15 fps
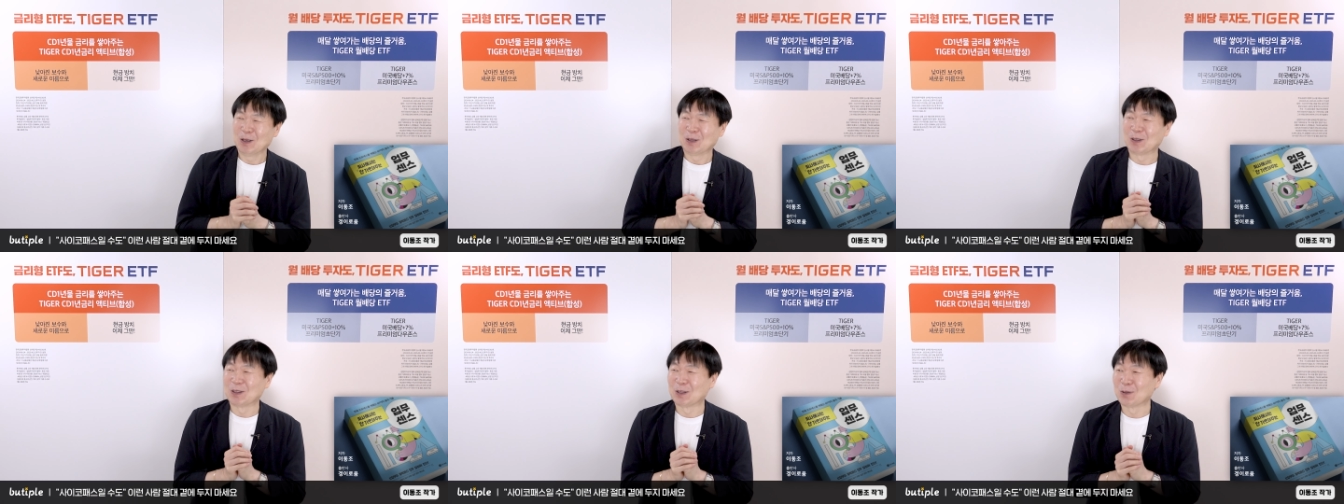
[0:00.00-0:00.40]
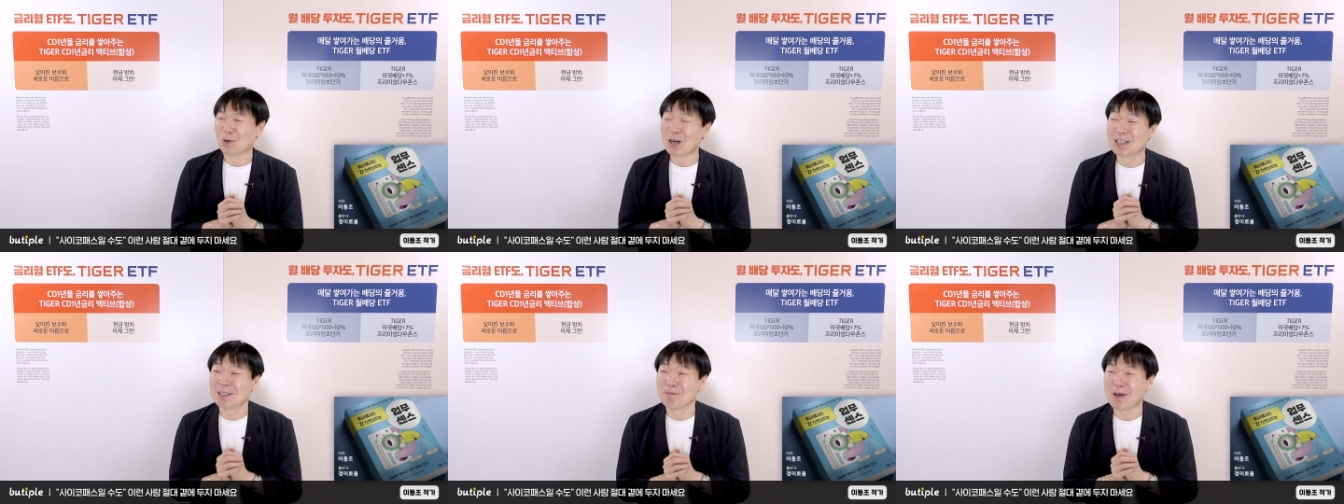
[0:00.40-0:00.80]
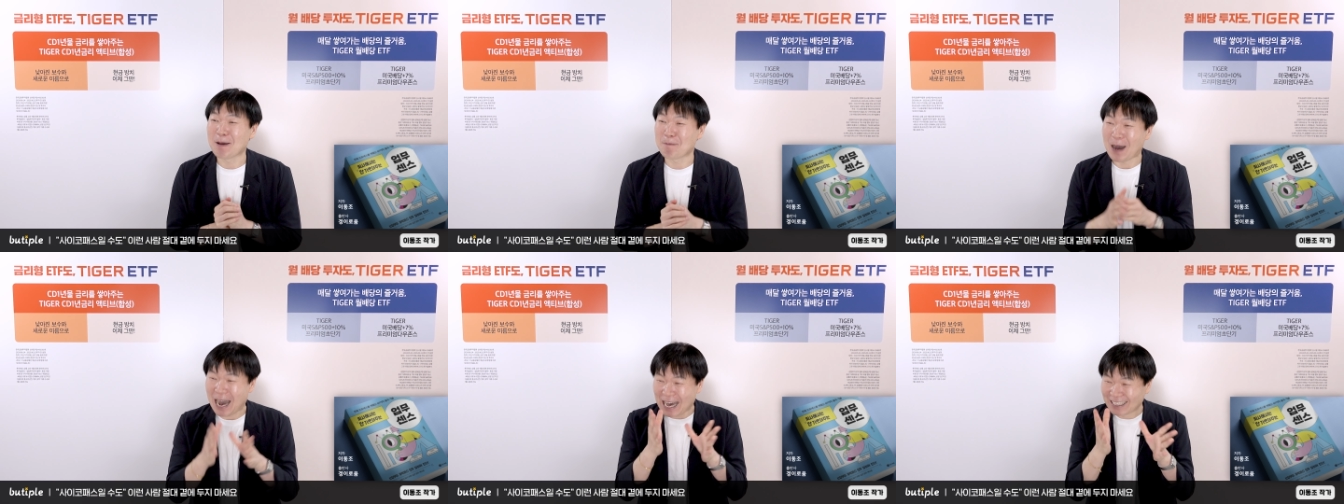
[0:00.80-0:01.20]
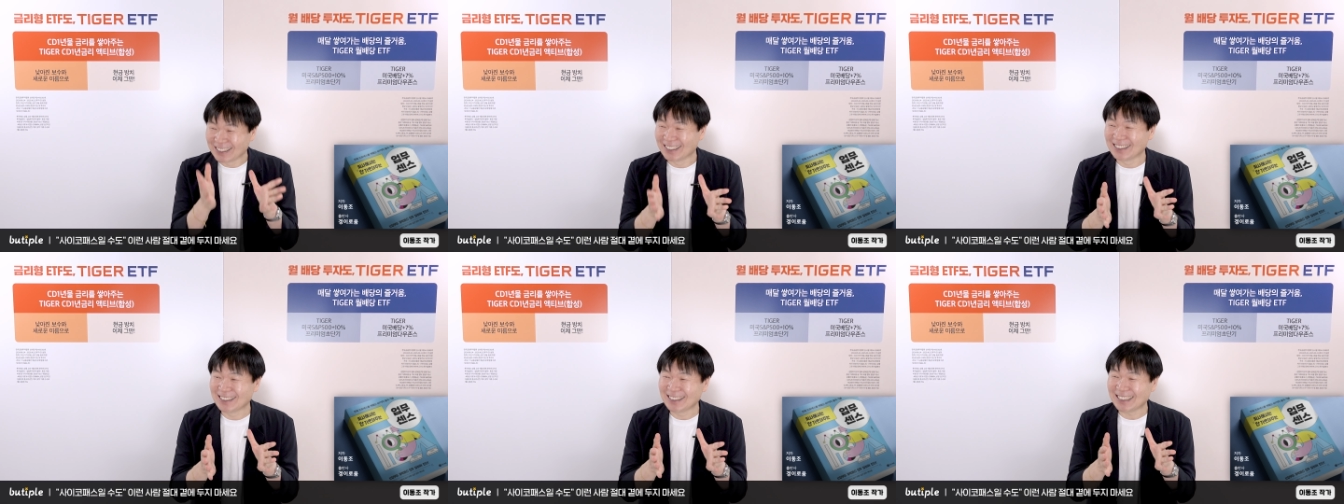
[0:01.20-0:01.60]
어, 월급의
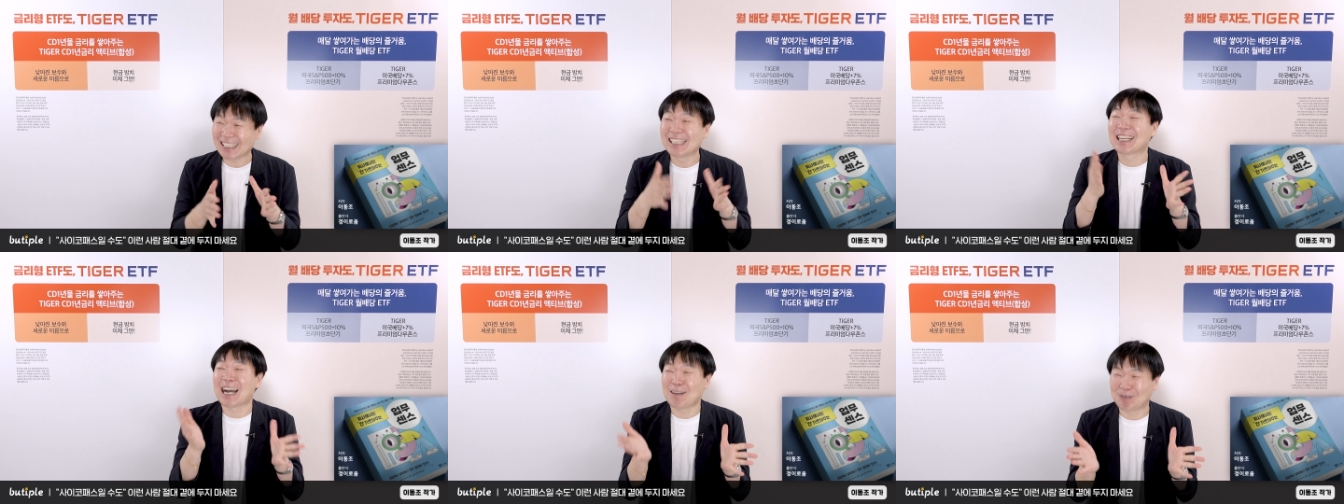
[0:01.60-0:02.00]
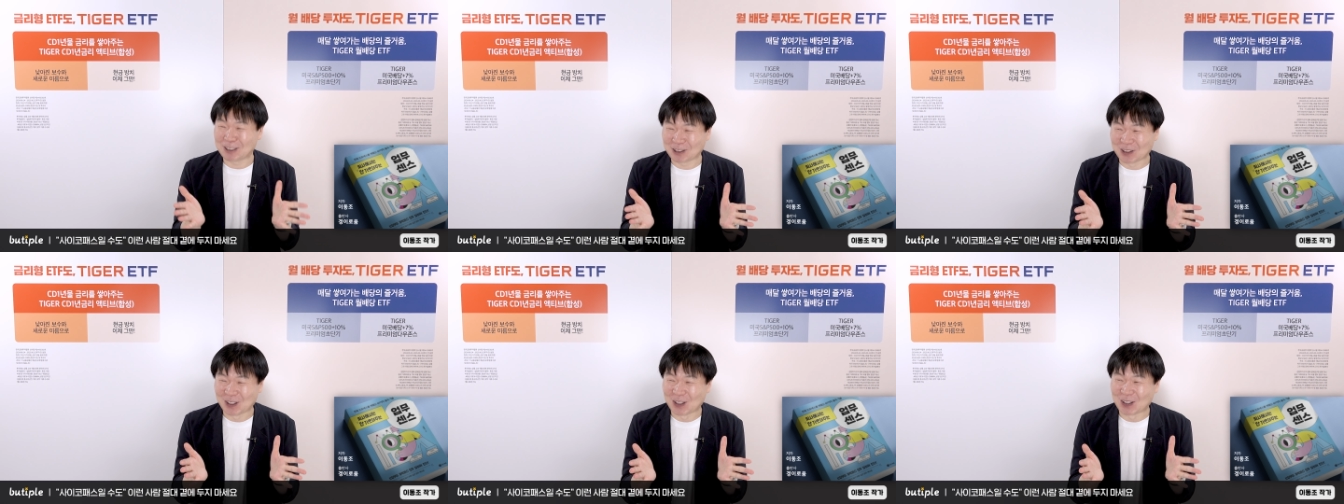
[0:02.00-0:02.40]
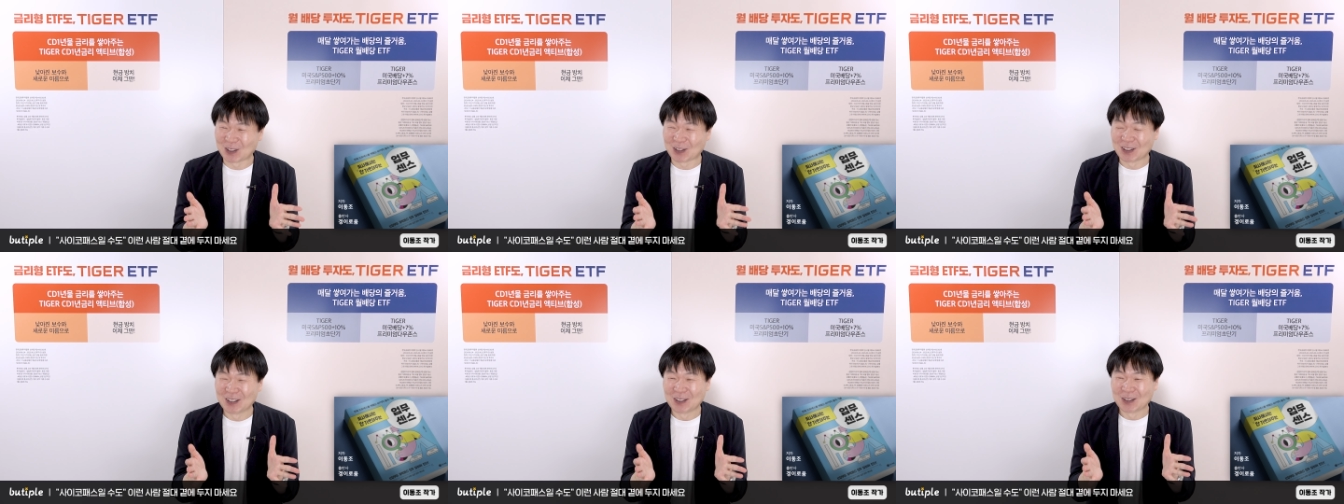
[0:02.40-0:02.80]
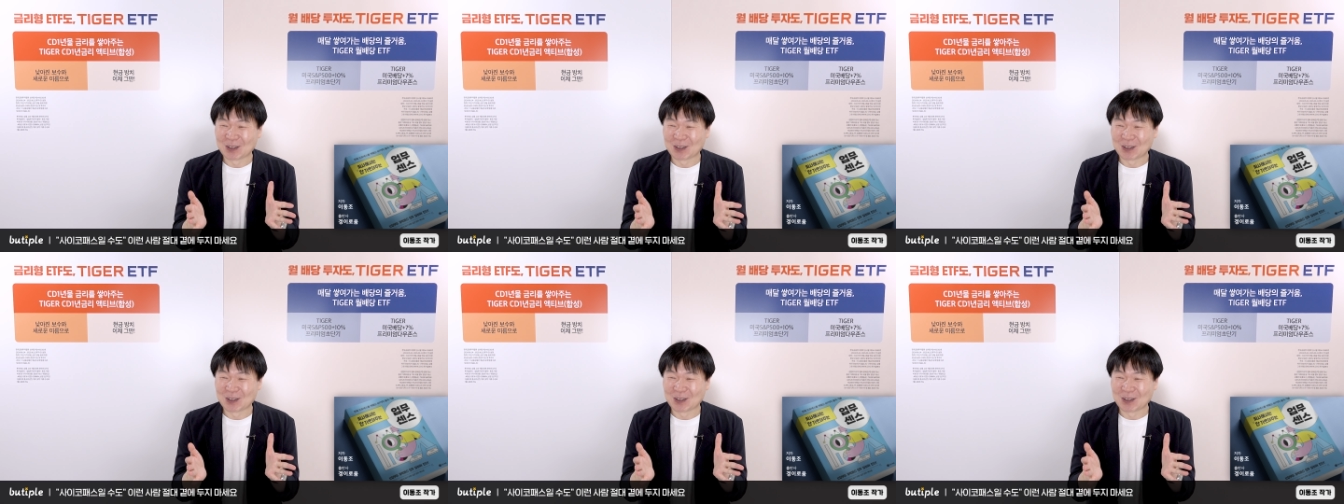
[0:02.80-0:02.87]
반은 일값이고